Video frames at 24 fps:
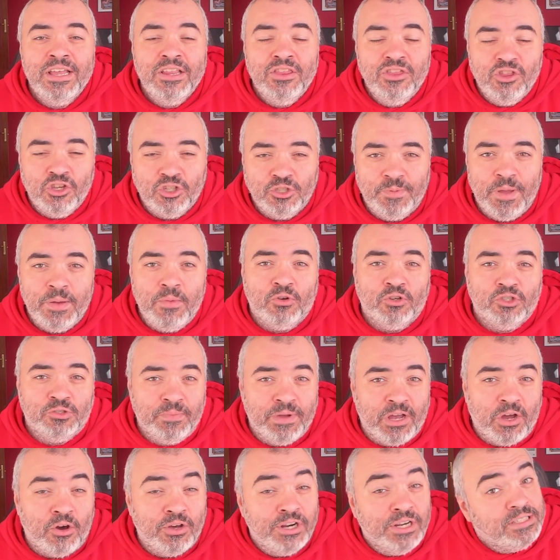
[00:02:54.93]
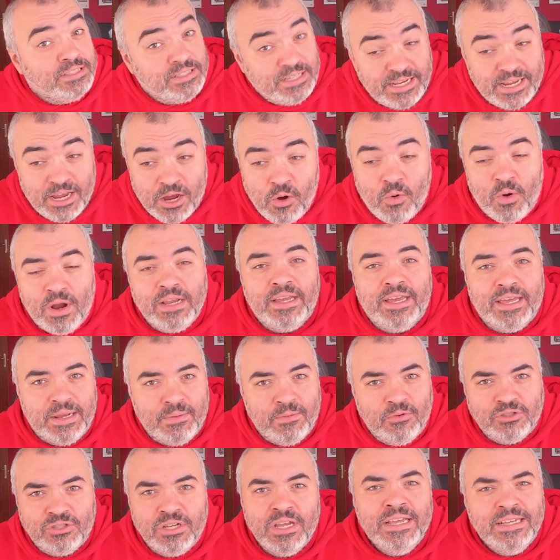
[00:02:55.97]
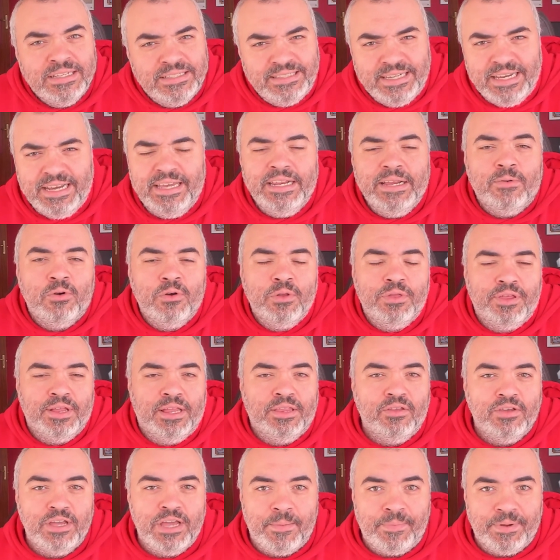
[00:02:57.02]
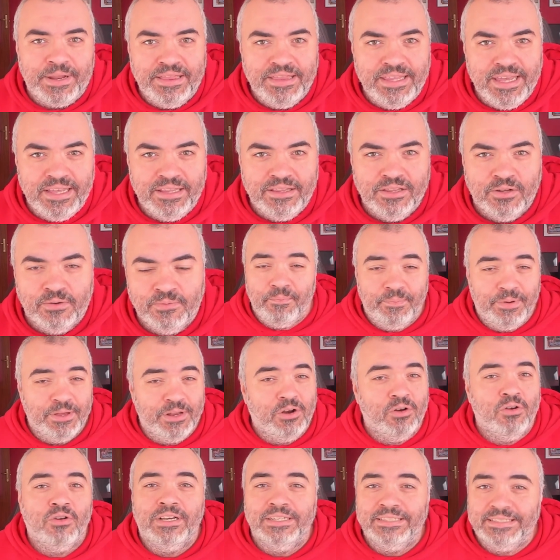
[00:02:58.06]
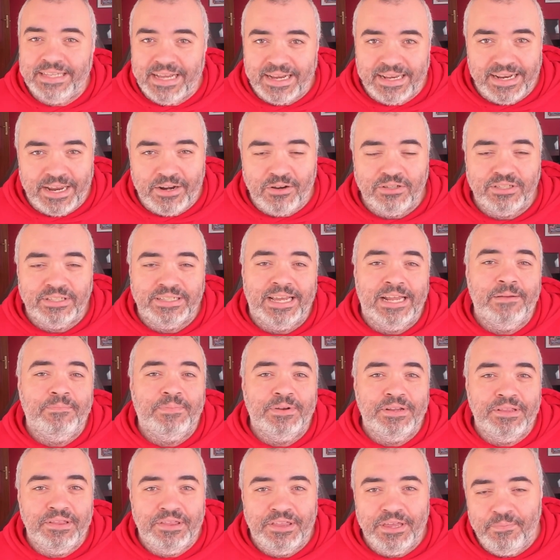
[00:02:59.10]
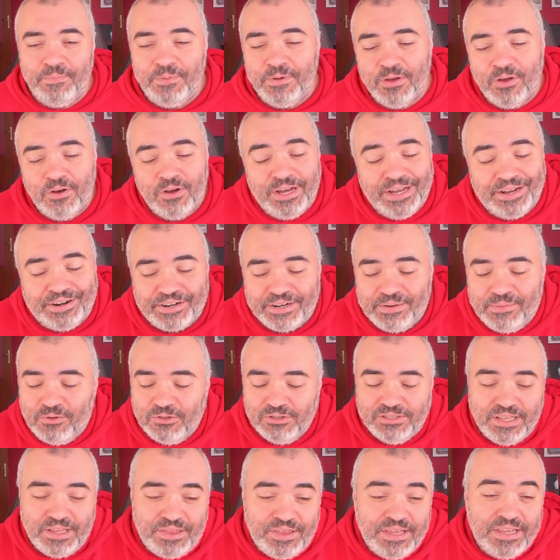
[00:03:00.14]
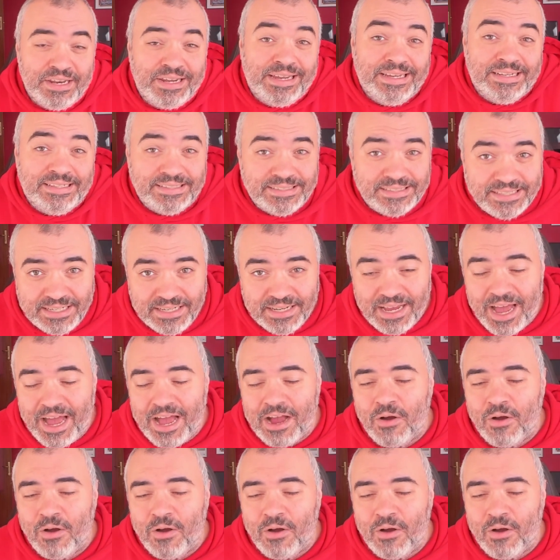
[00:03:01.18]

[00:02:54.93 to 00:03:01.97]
nos vemos mejores y en cuál queremos seguir evolucionando y aprendiendo. Pero lo que está claro es que al principio querremos decir que sí a